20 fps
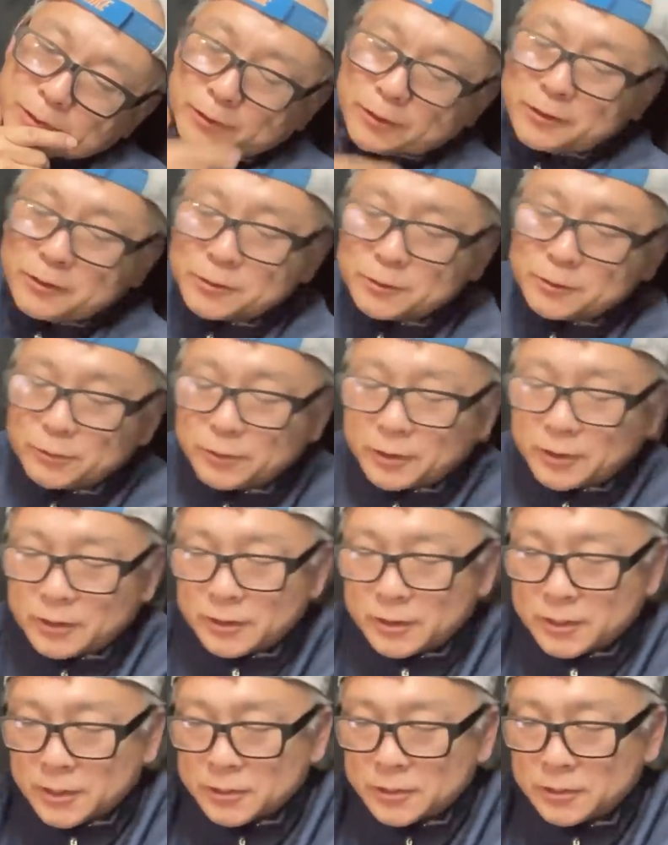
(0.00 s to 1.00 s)
印象的
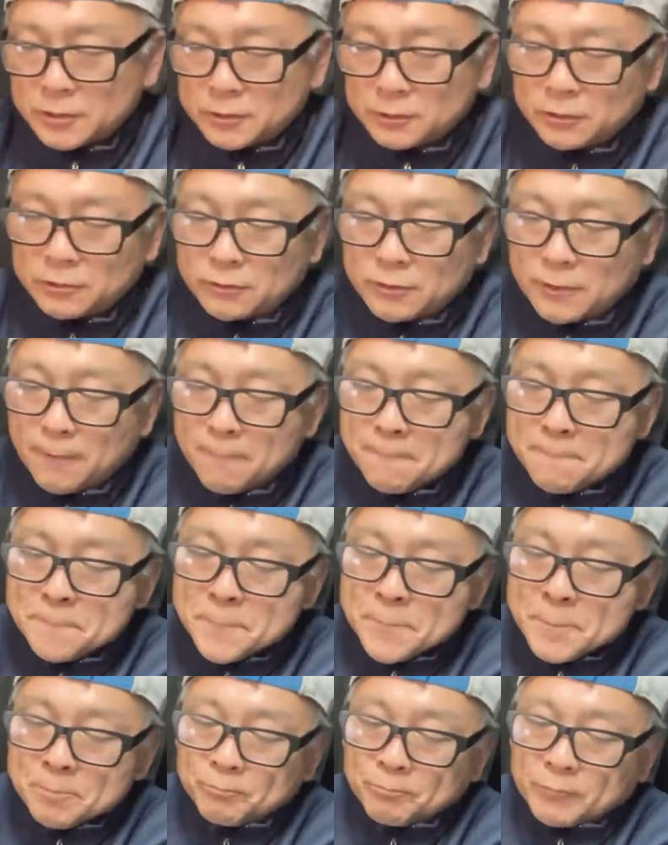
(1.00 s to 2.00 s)
な写真するには、
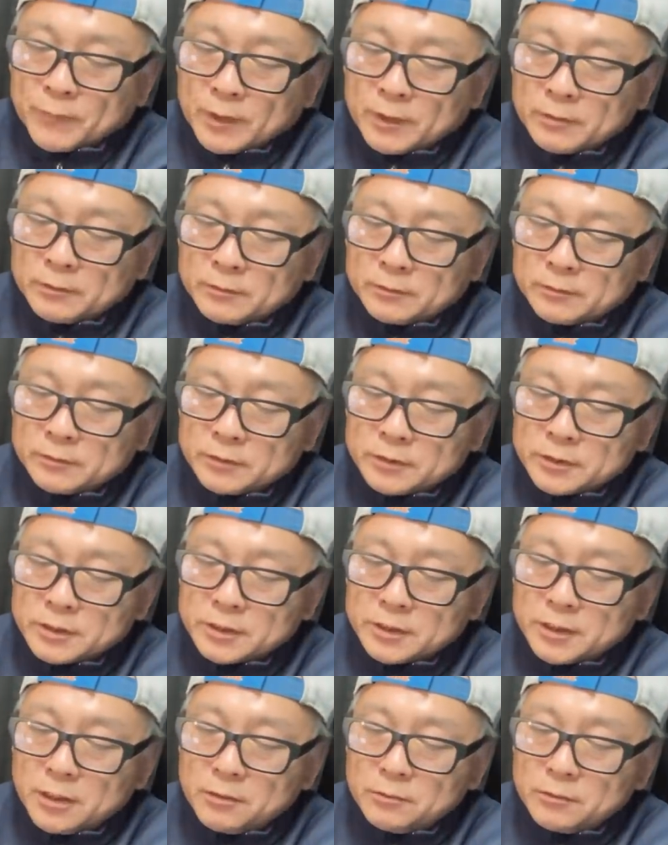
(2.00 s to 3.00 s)
うん、
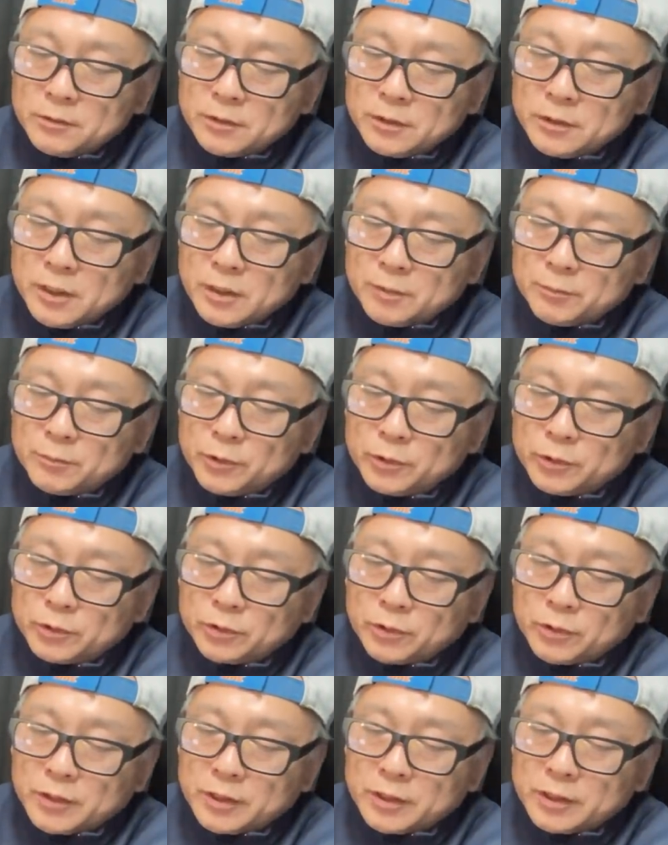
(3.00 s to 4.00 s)
視点はね、もっ
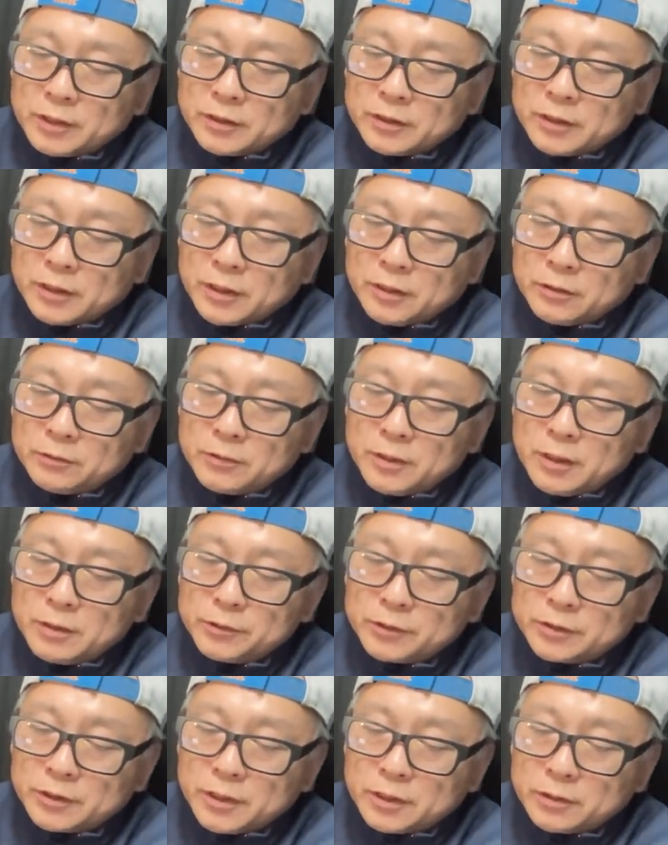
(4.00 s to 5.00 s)
と変えて、上
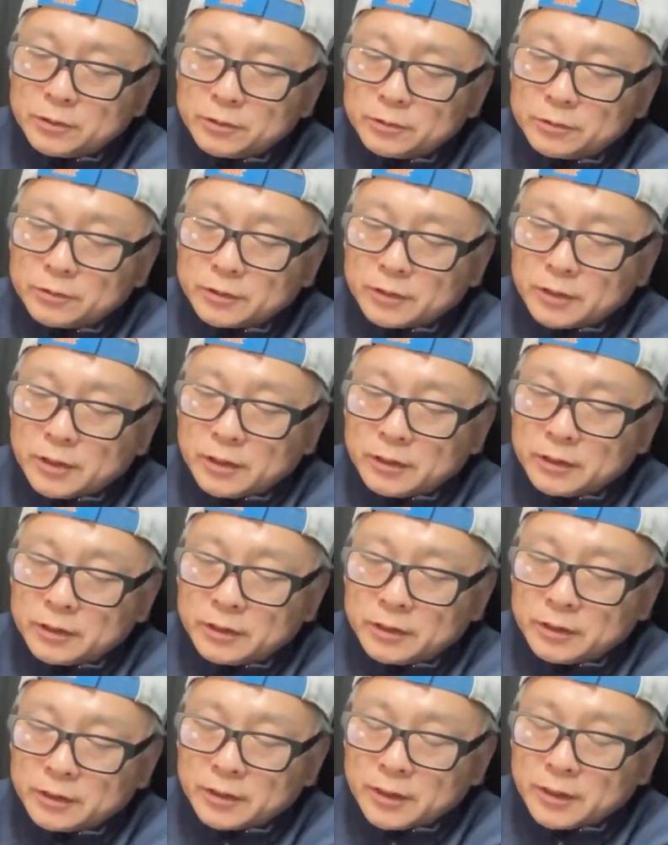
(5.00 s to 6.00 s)
向きで撮るか、
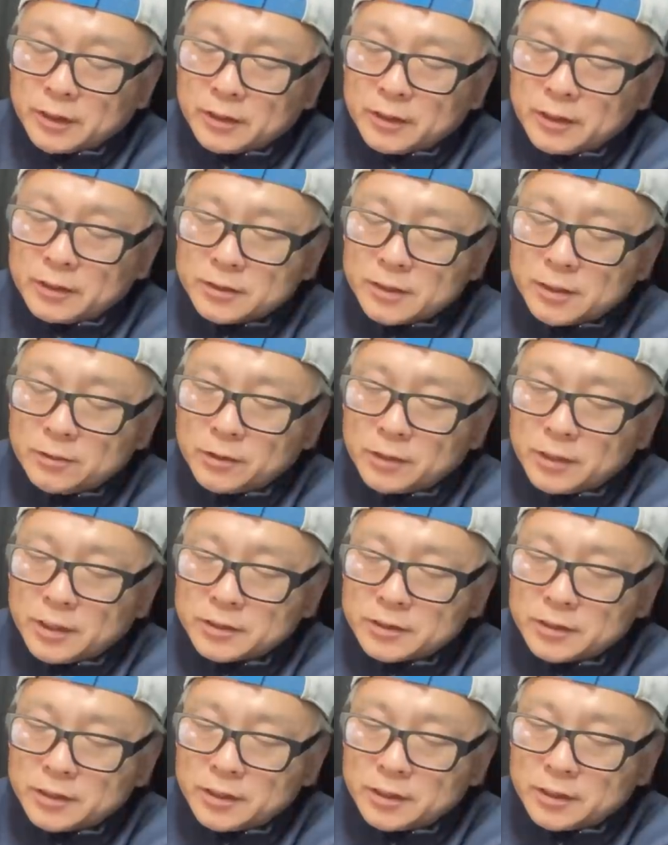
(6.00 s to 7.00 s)
えー、高さを
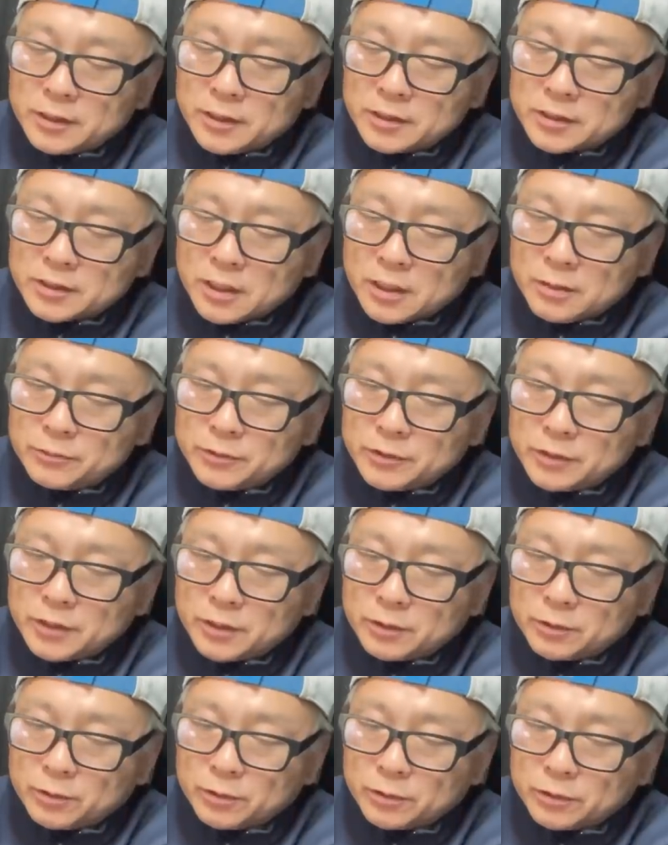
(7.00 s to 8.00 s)
稼いで下向き
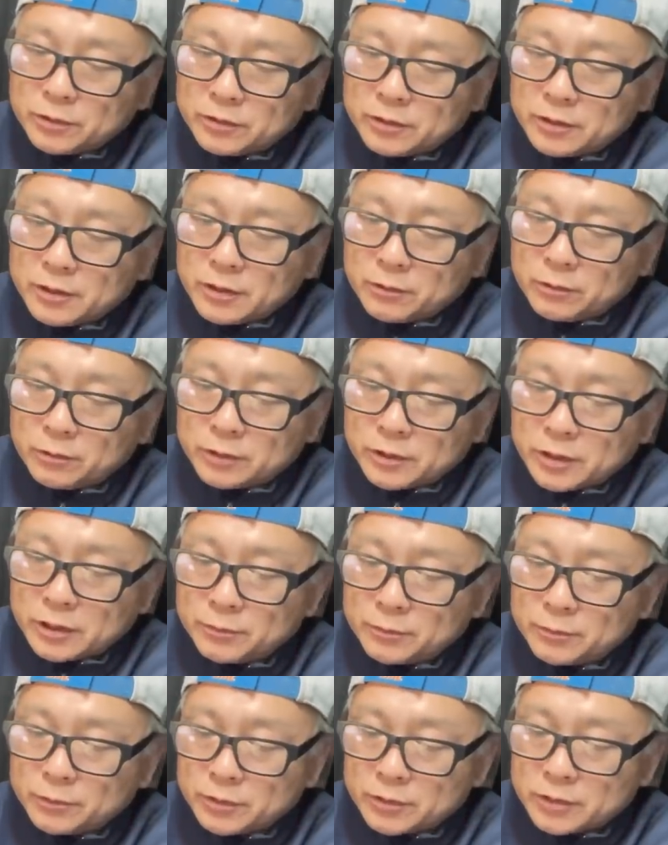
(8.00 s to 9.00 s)
で撮ったら、この
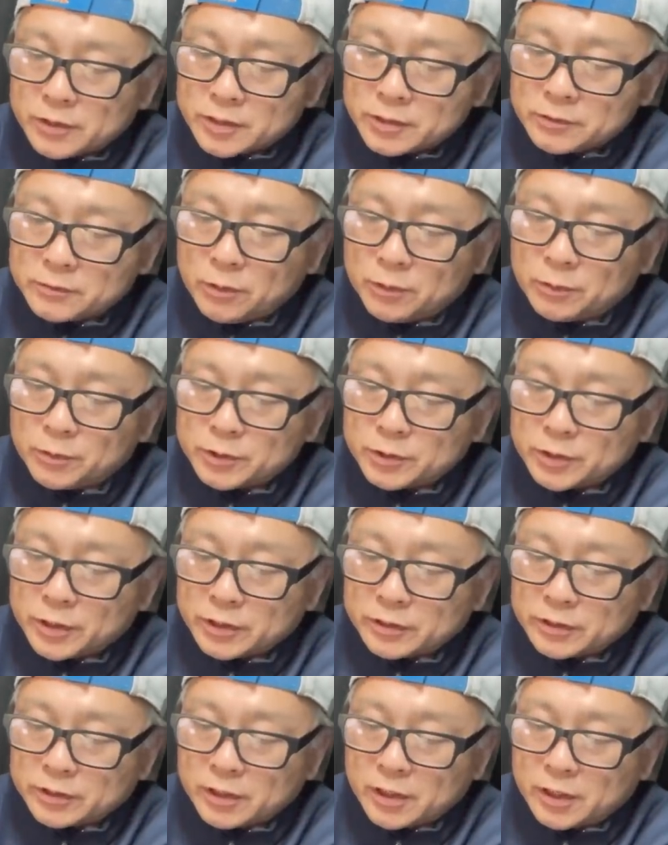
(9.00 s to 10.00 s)
建物の写真は面白
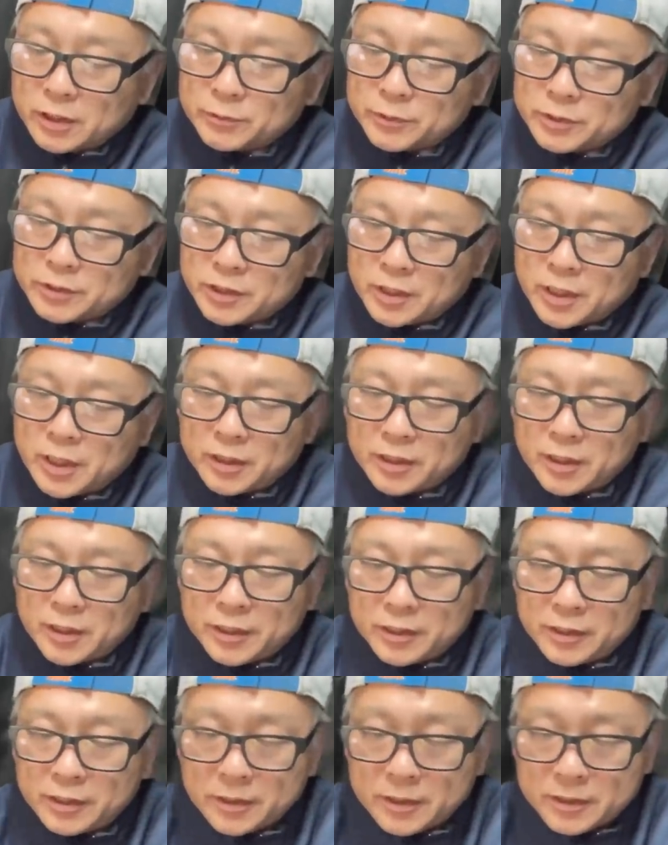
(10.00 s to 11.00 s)
かったかもしれな
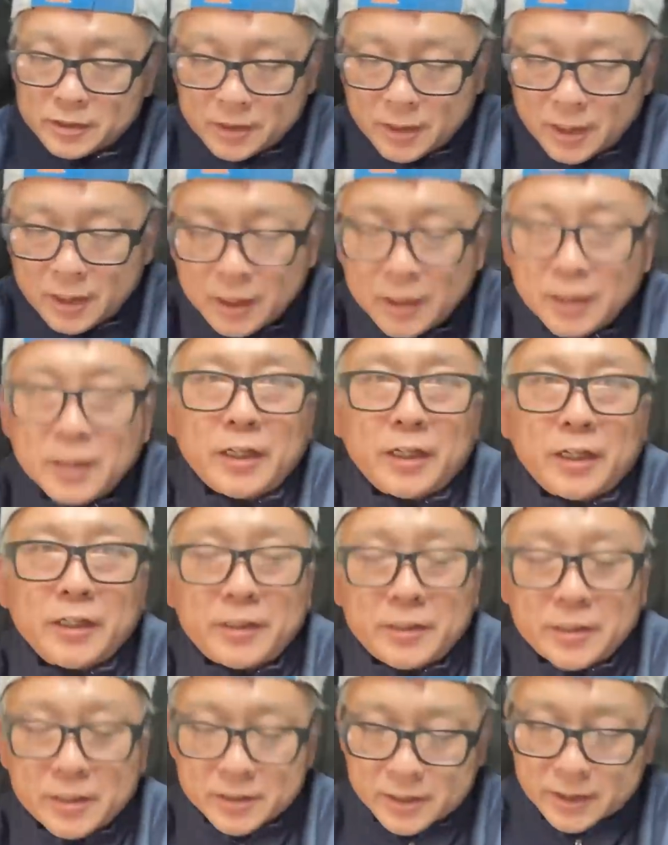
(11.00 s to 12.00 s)
いですね。はい、
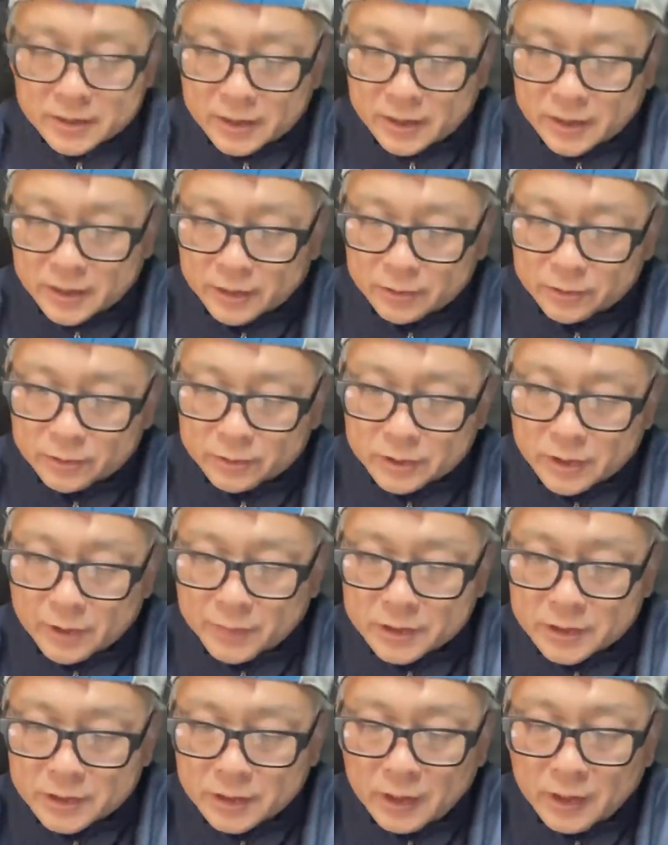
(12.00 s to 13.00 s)
ヒデさんさん、ありがとうござい
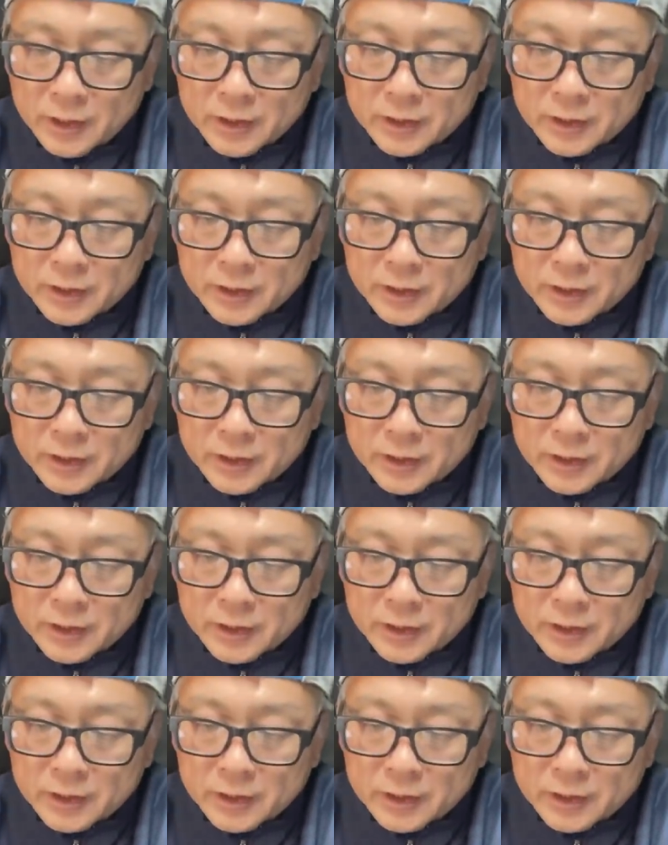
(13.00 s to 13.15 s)
ます。